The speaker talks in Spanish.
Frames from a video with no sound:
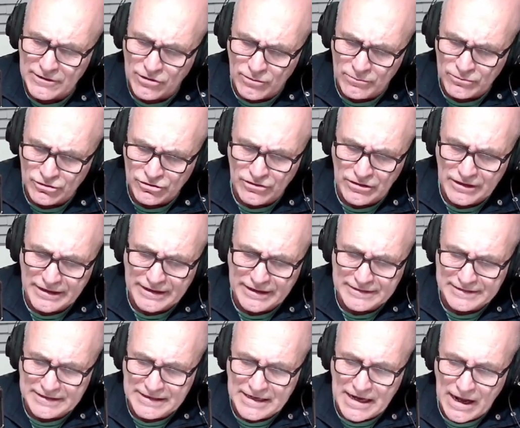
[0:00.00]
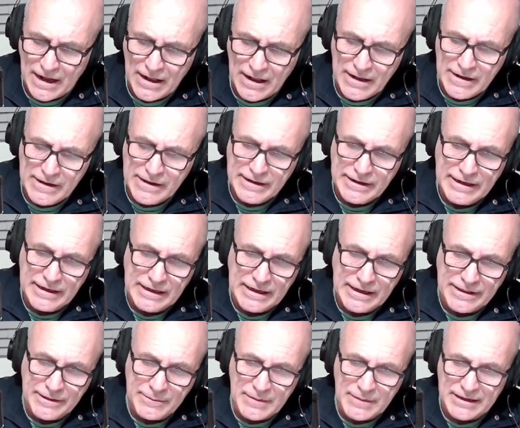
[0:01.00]
como yo les decía, él
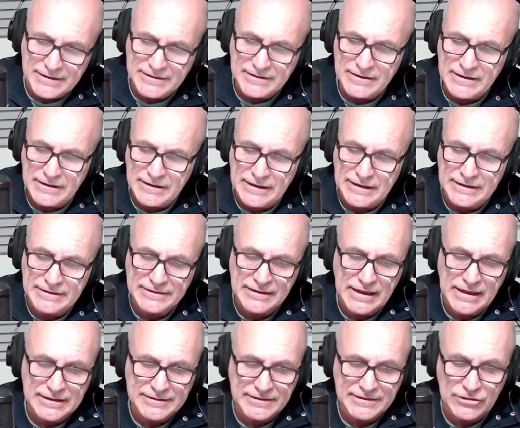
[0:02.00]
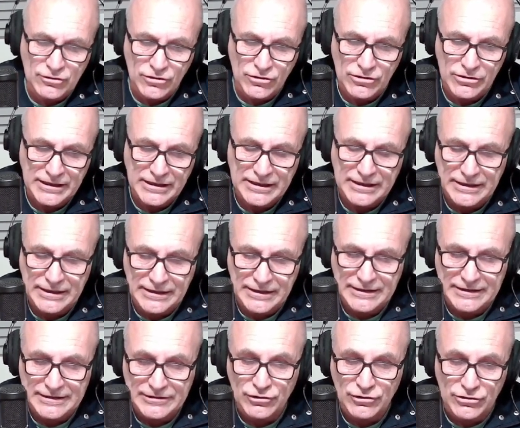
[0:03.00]
además ha sido eh,
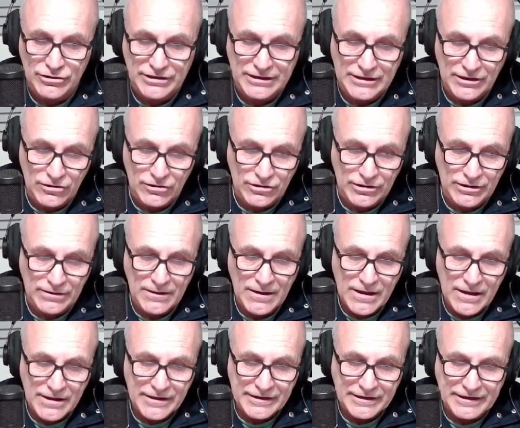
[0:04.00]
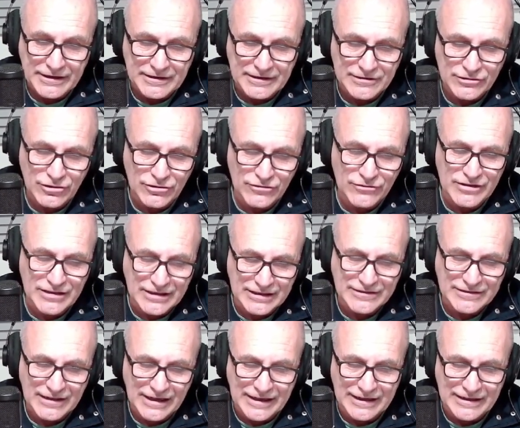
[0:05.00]
historiador y
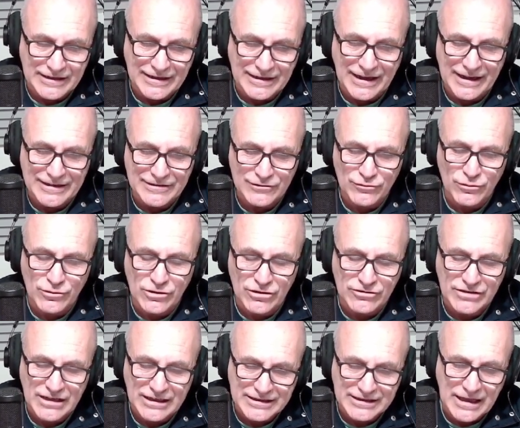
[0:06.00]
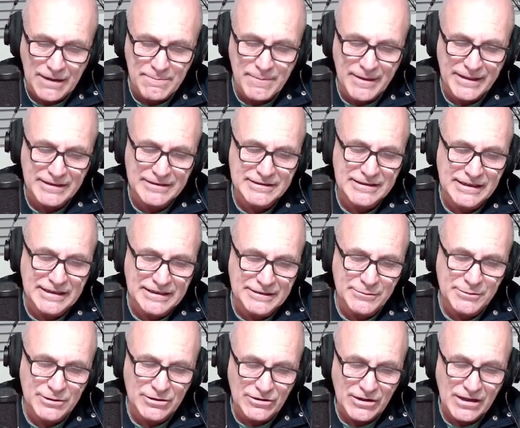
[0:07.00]
entonces eh, en su contratapa de este
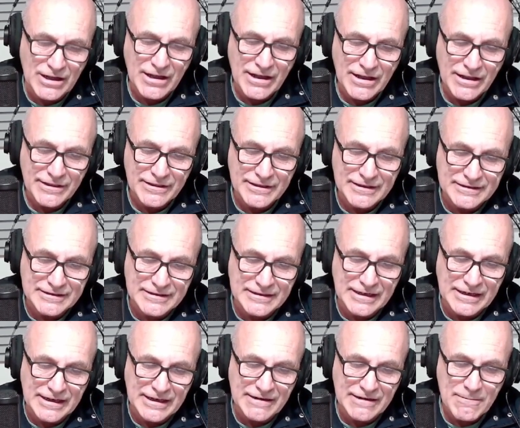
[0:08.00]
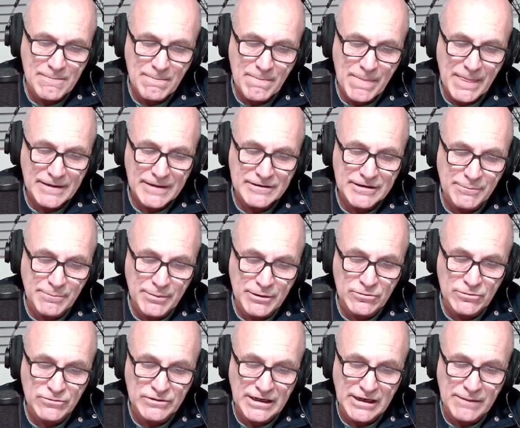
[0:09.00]
libro dice, te
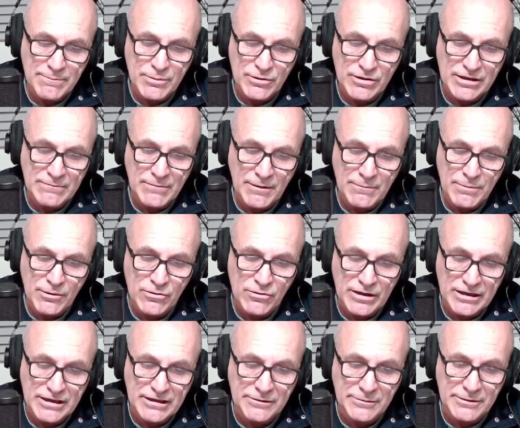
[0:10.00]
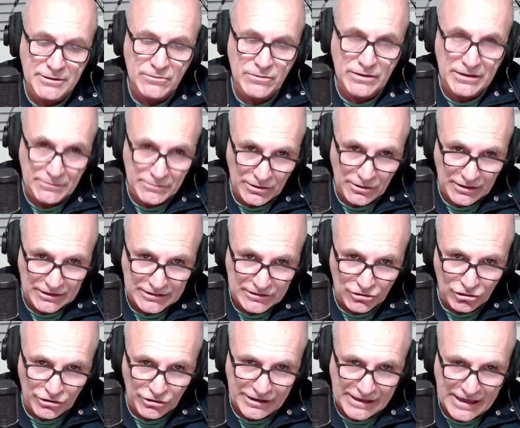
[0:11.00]
preguntarás por qué me pongo a escribir un libro de
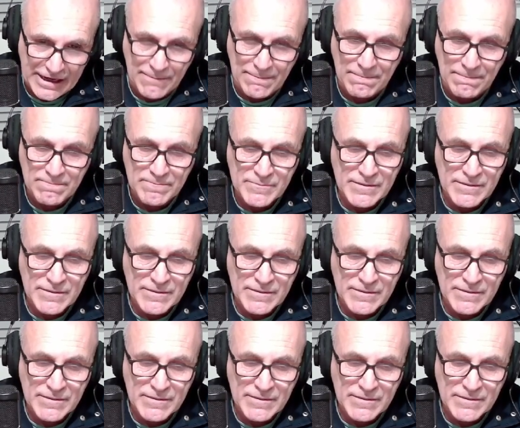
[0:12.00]
historia